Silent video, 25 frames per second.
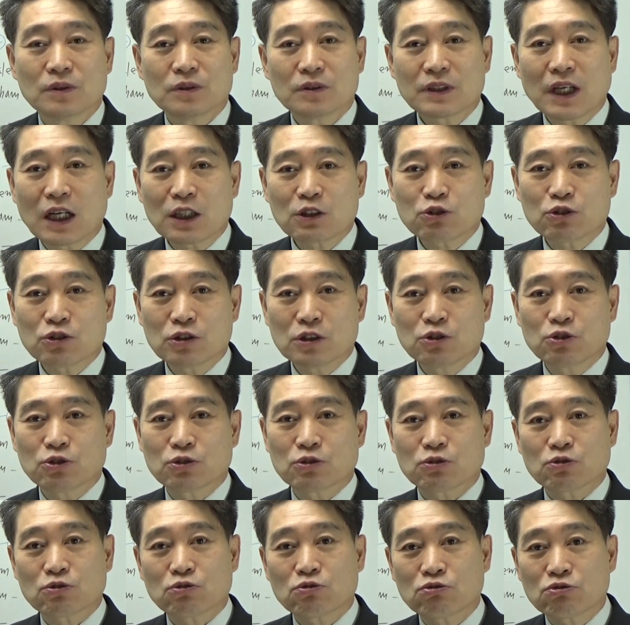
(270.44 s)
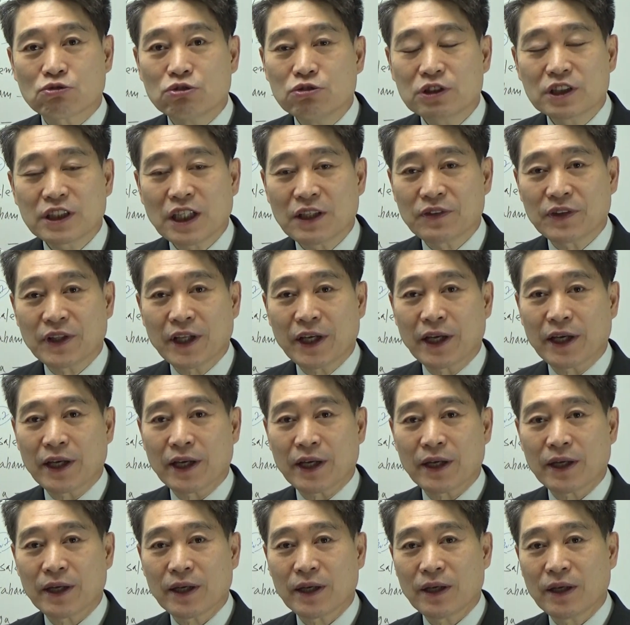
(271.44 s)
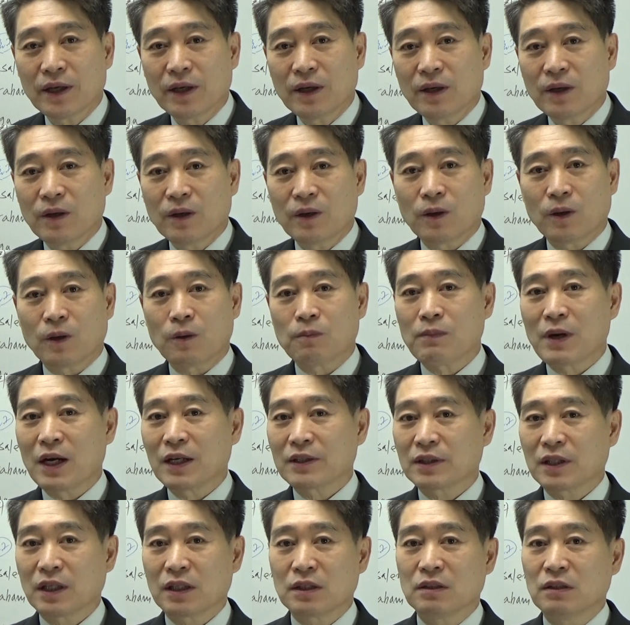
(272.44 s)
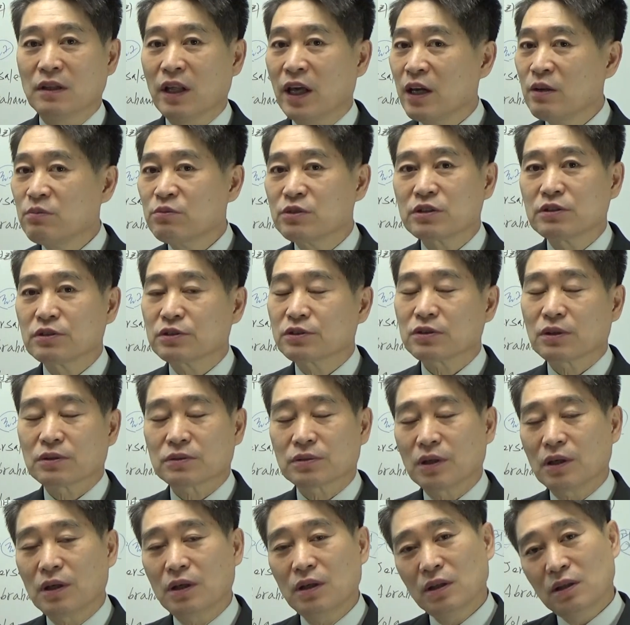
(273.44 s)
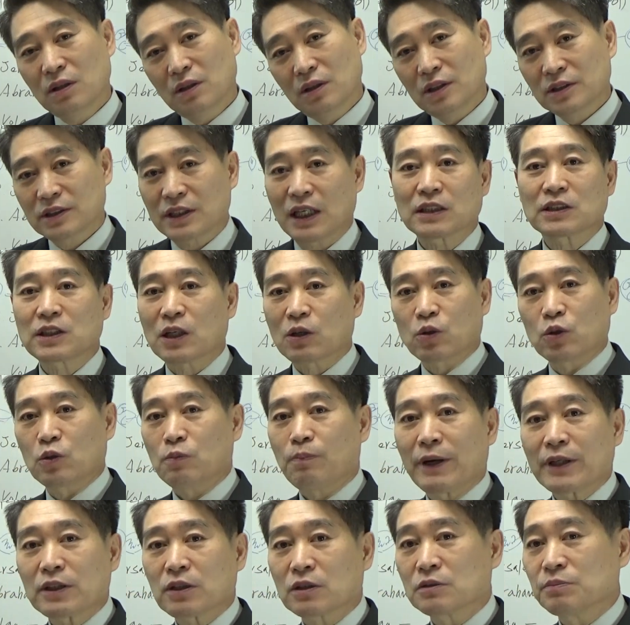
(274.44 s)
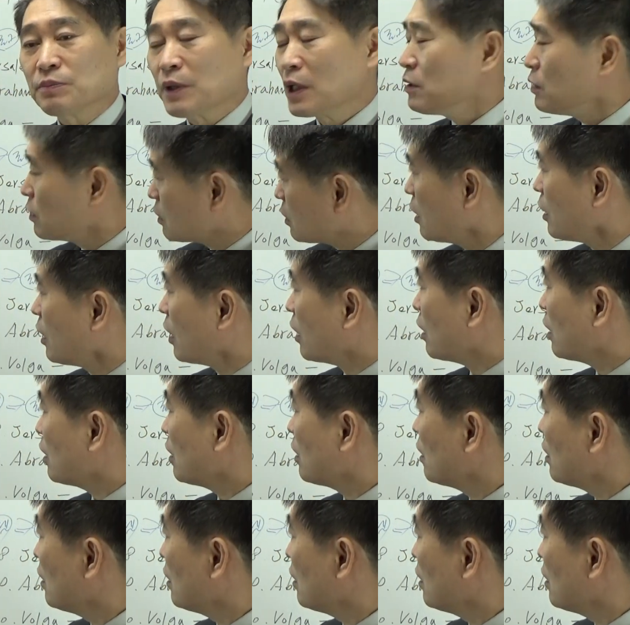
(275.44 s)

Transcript: 쌍둥이 중 둘째인데 엄마한테 뇌물을 써서 장자권을 받았습니다. 이렇게